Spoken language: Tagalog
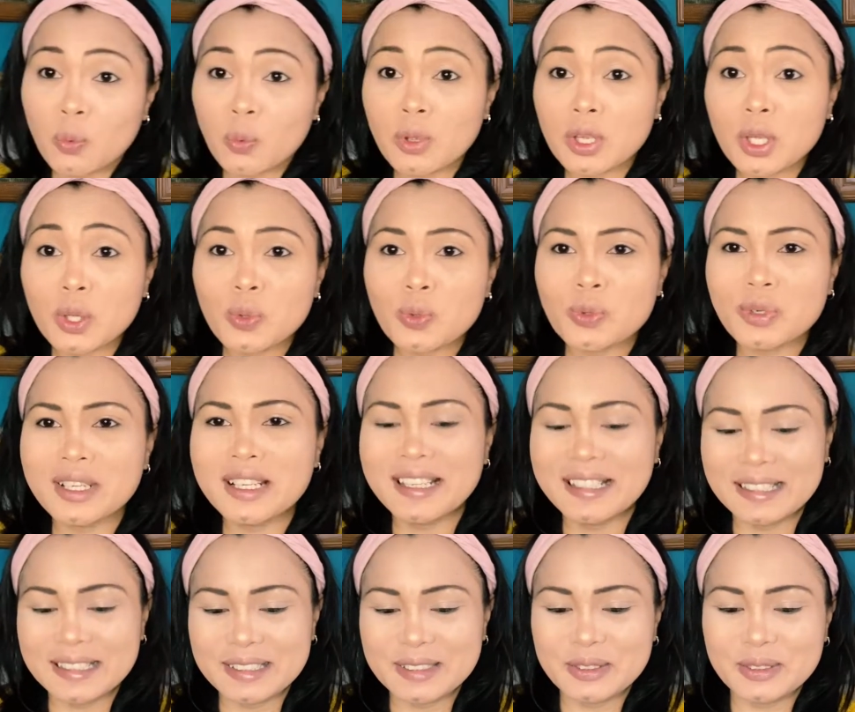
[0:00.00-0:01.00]
We will,
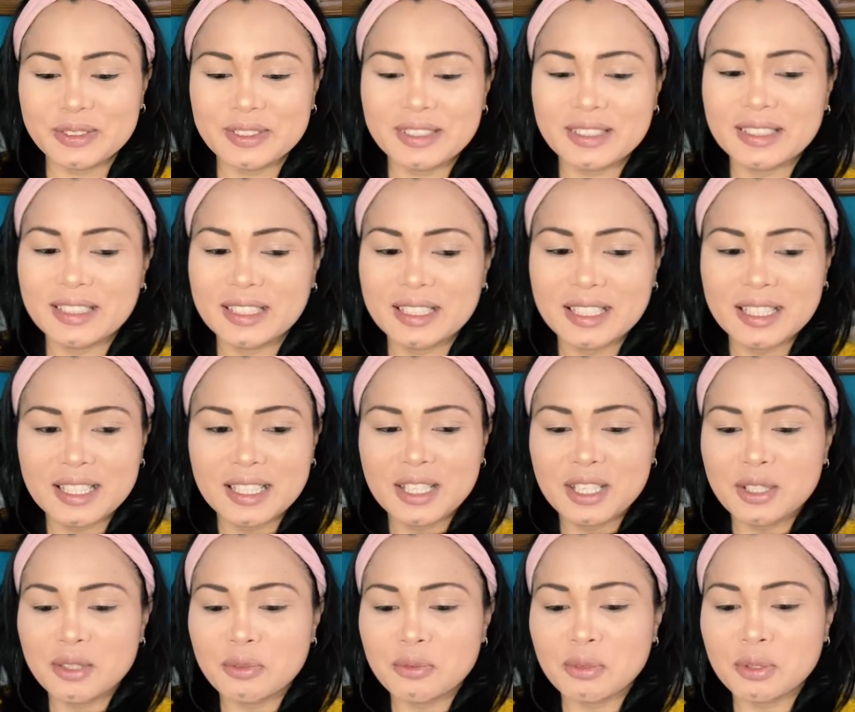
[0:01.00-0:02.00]
ano,
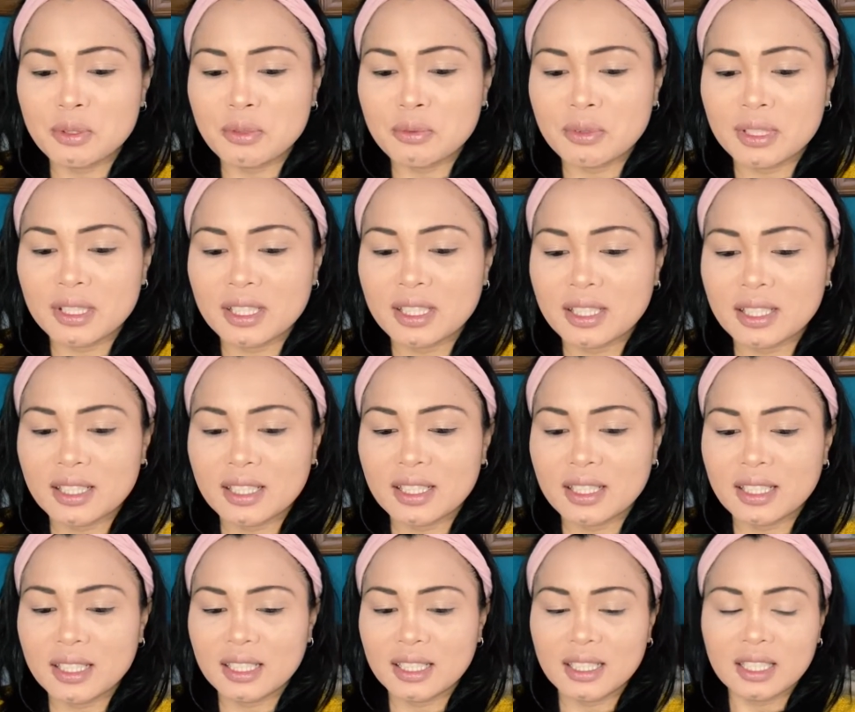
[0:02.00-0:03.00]
we will,
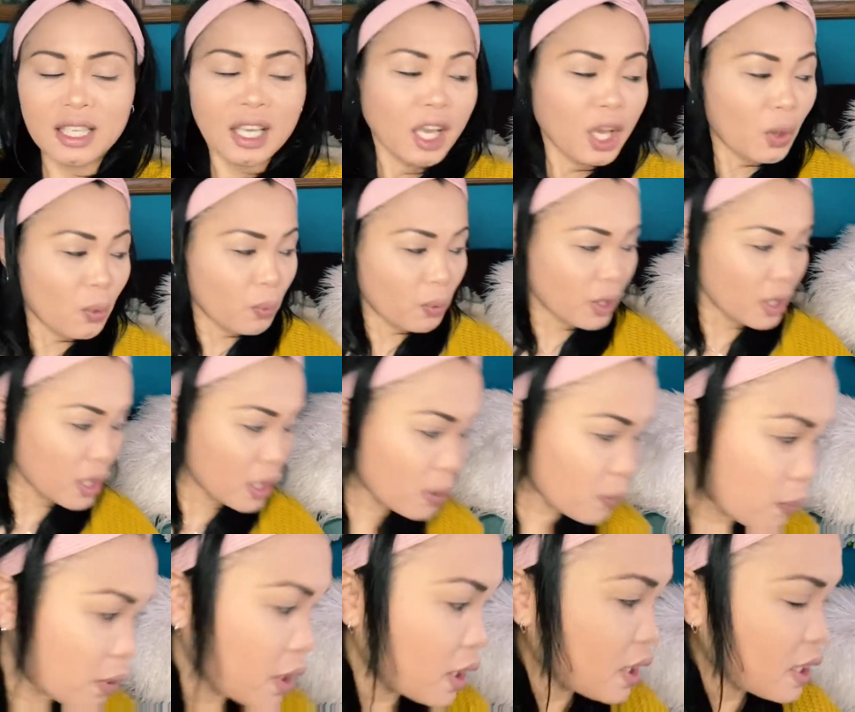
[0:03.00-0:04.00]
we,
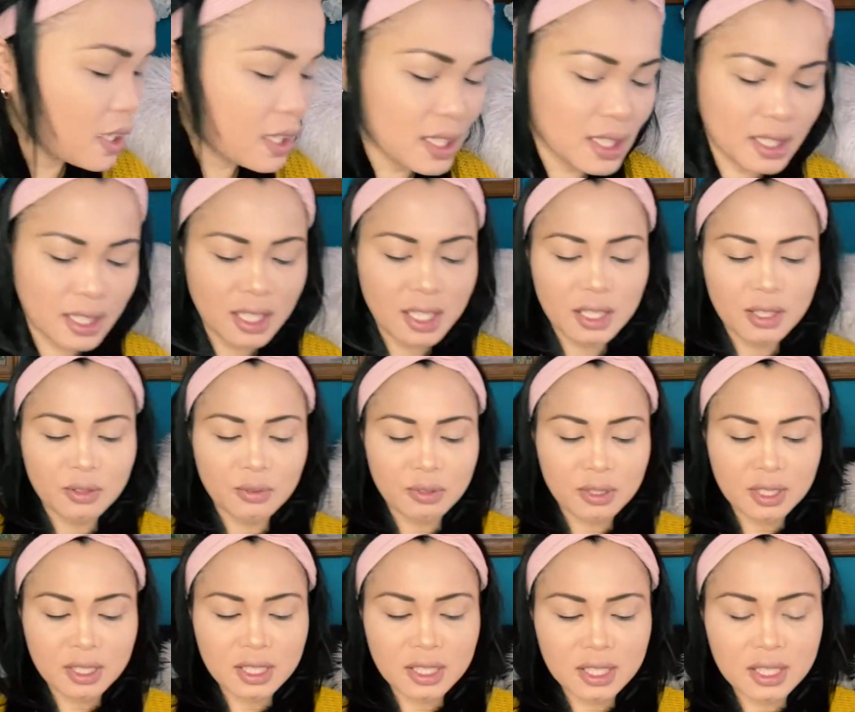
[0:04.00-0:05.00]
we, we.